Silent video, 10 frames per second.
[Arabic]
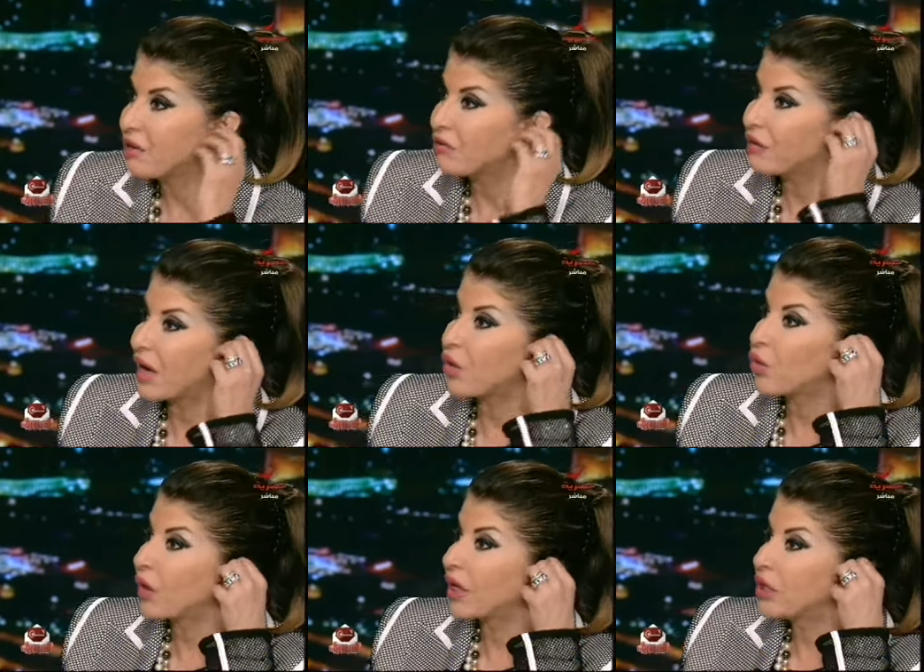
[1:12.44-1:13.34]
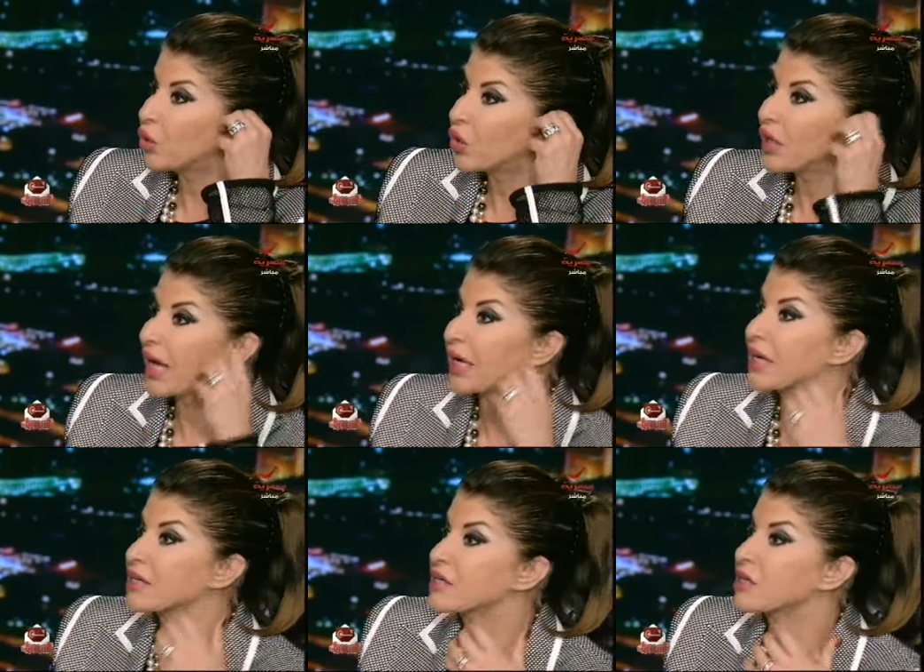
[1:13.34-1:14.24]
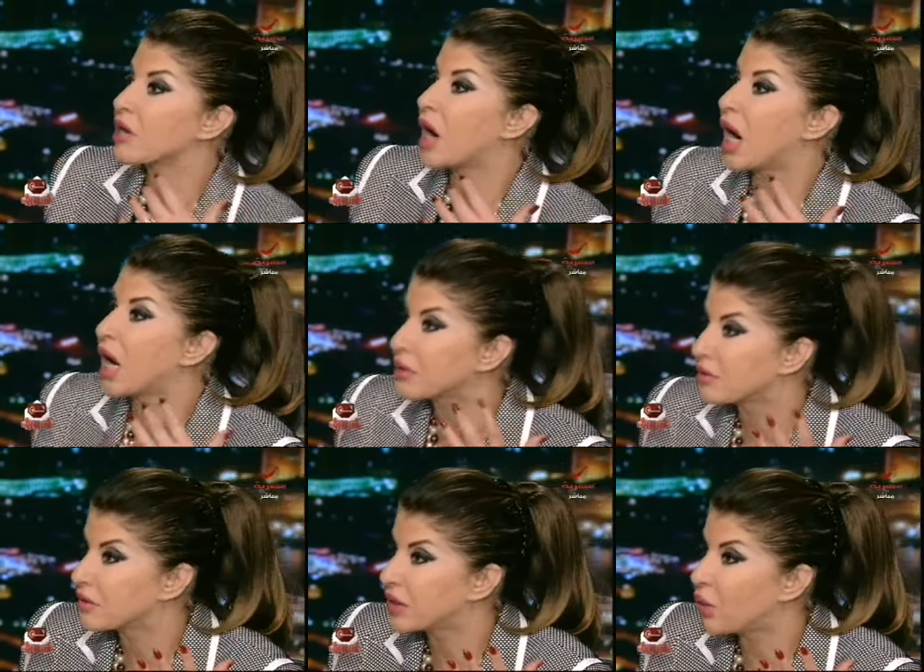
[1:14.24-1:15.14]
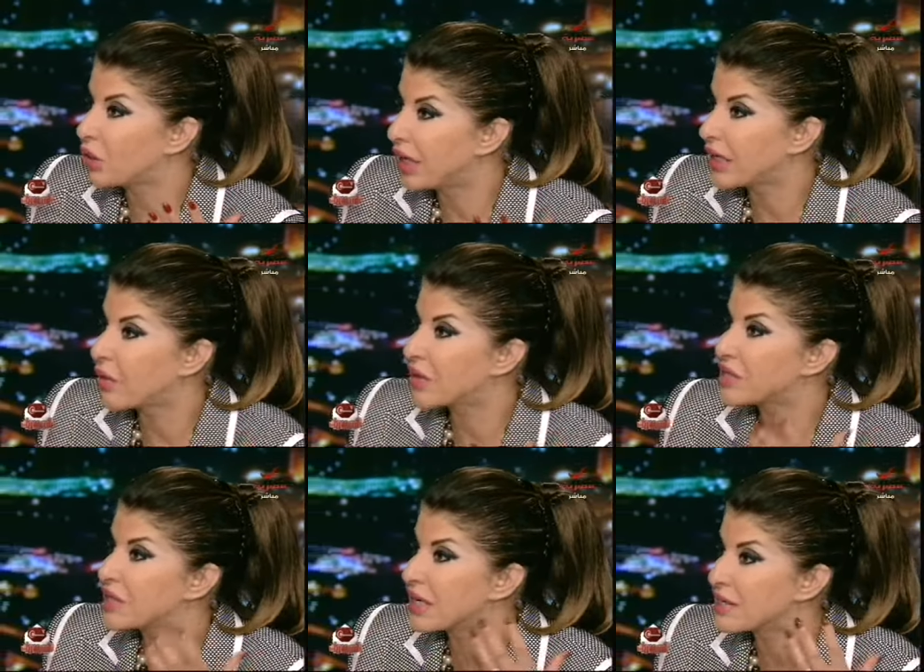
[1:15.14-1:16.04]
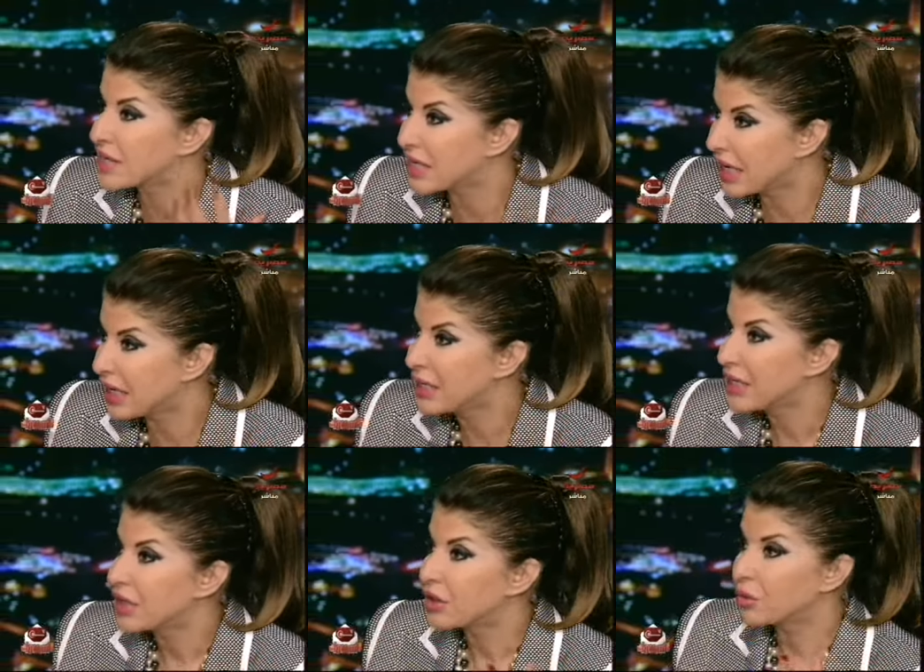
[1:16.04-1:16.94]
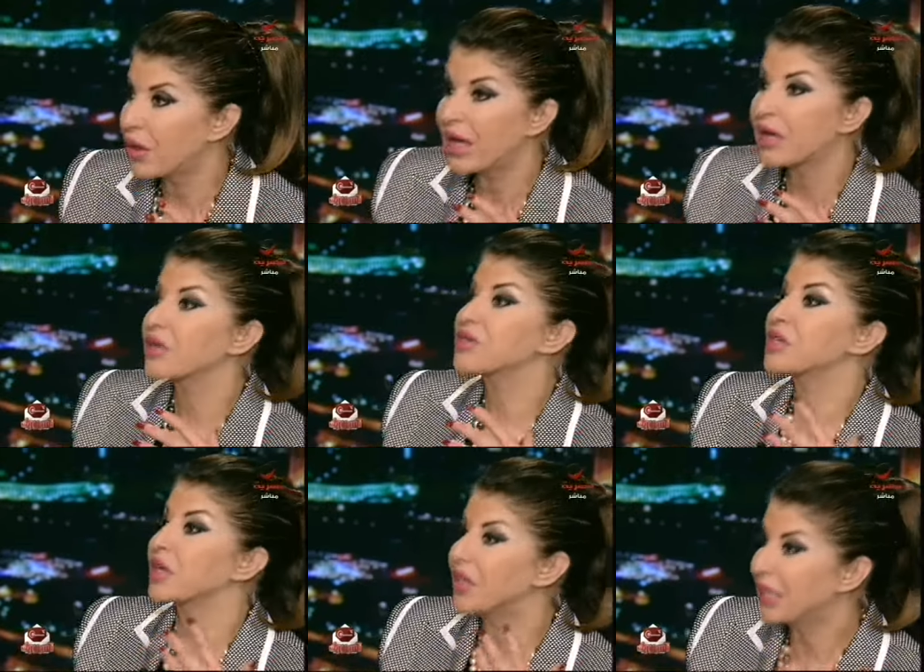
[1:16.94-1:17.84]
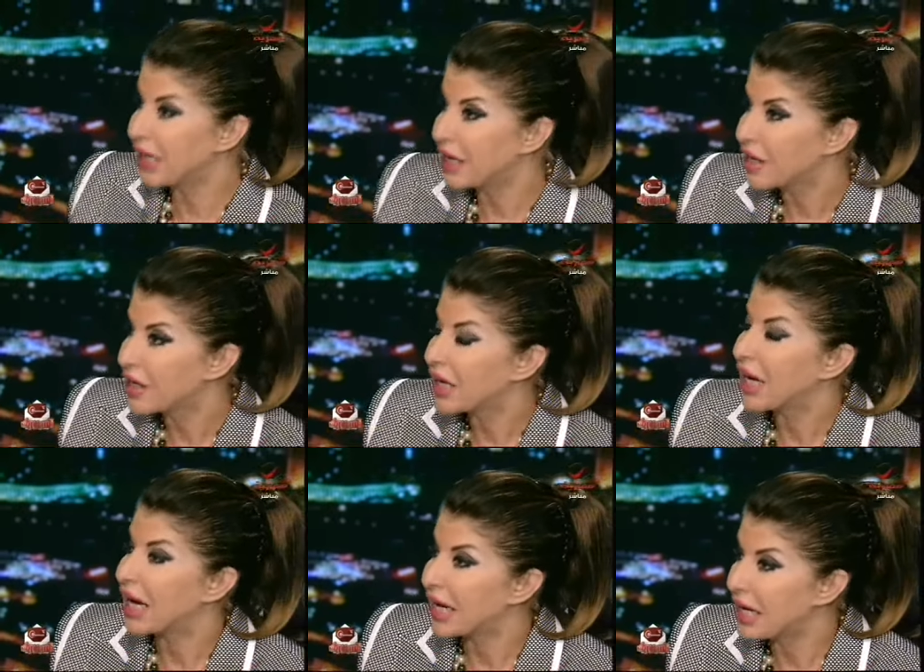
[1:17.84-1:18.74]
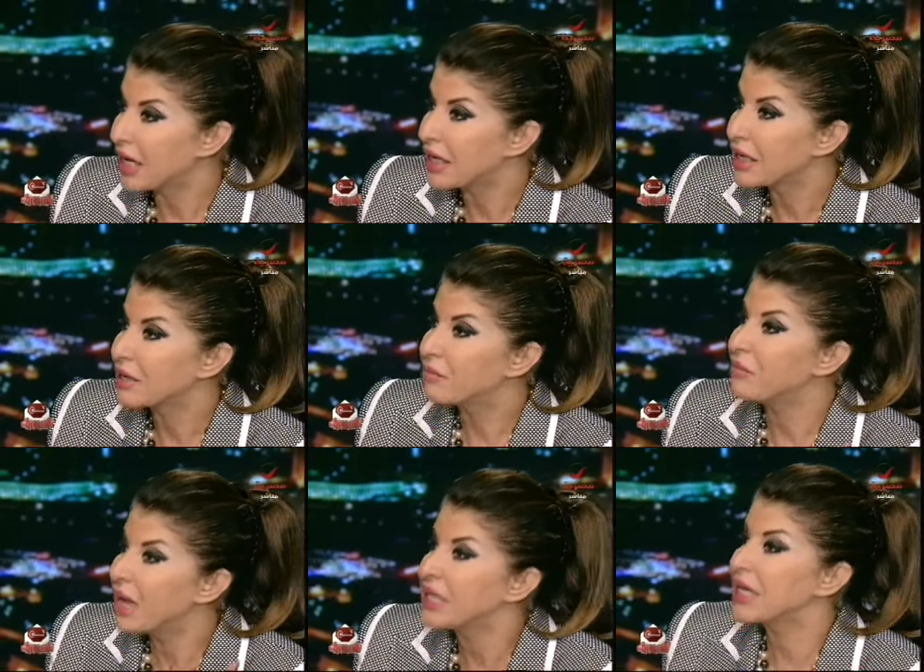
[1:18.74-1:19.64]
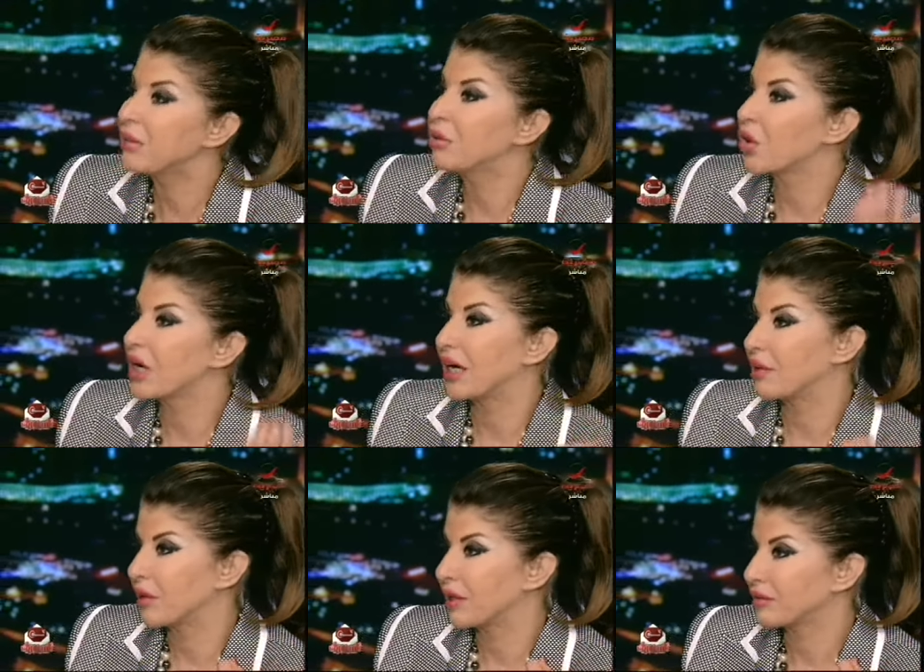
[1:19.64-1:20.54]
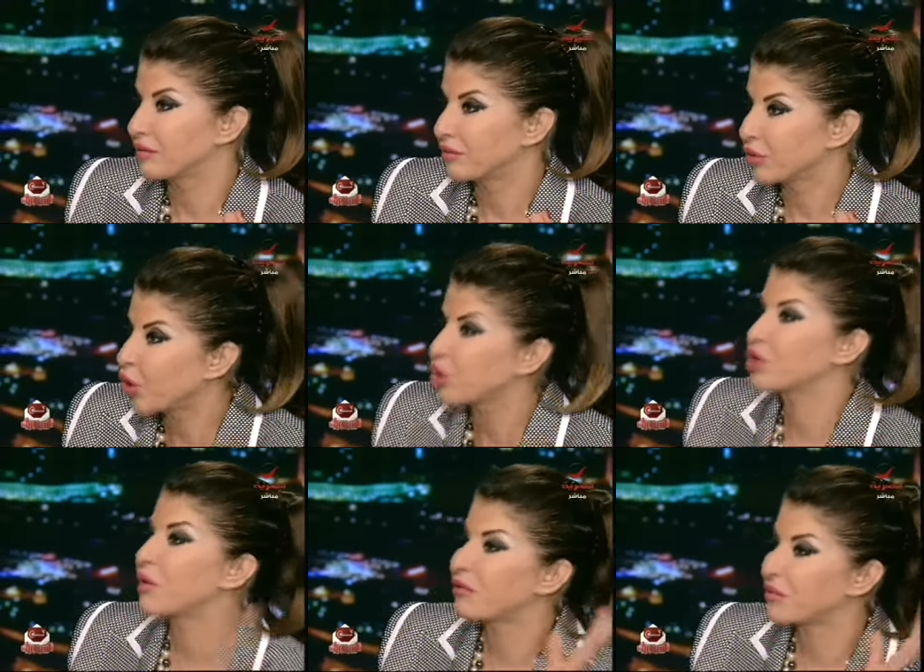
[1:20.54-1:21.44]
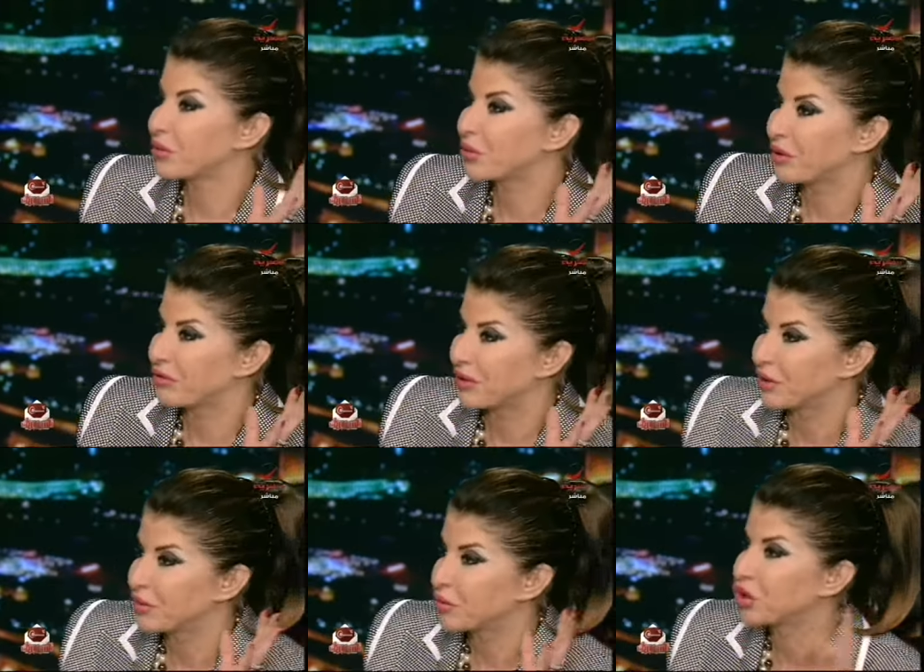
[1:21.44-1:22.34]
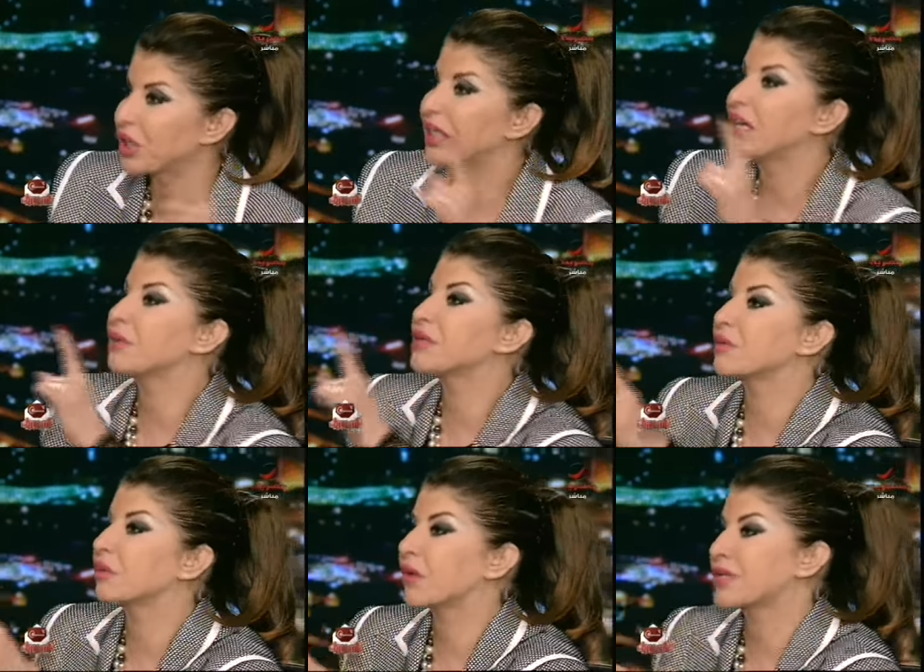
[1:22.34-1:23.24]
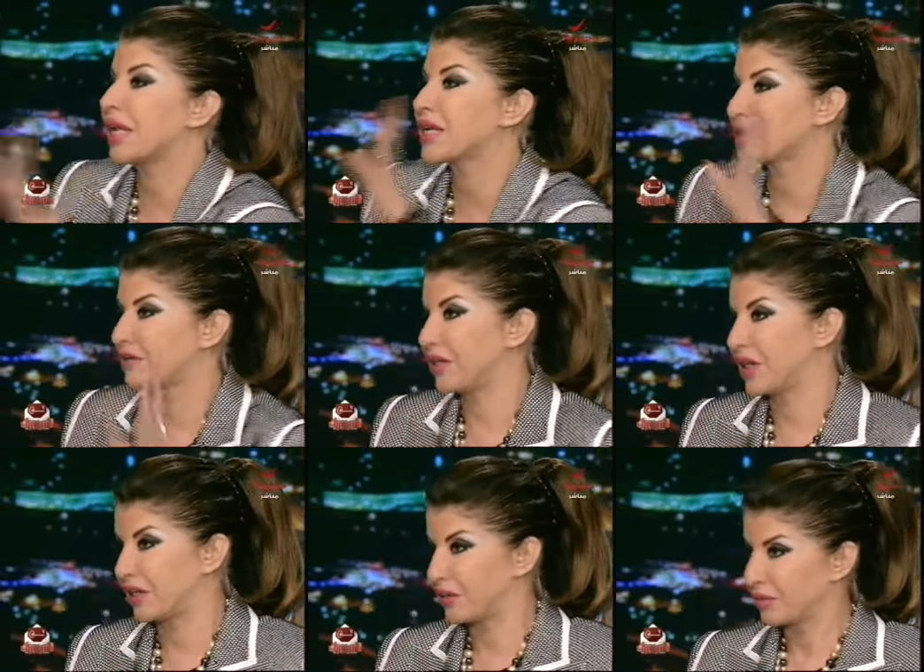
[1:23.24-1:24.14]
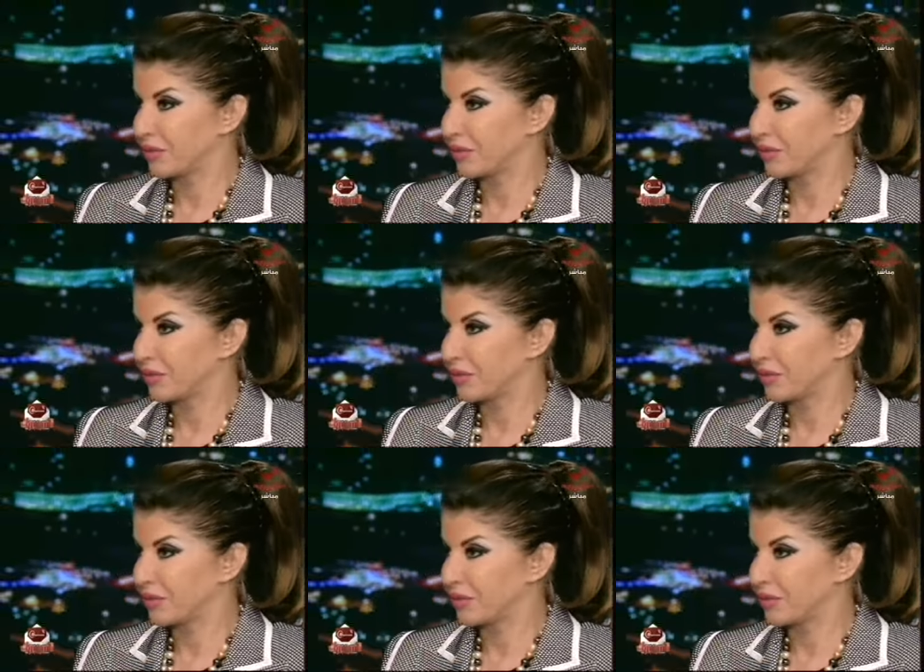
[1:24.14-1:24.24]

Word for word: ف... وإن هناك صراعات دولية وسياسية واقتصادية على من يملك قاع البحر نخش بقى في الموضوع يا فندم وتحكي لنا بس البرازيل حصل فيها ايه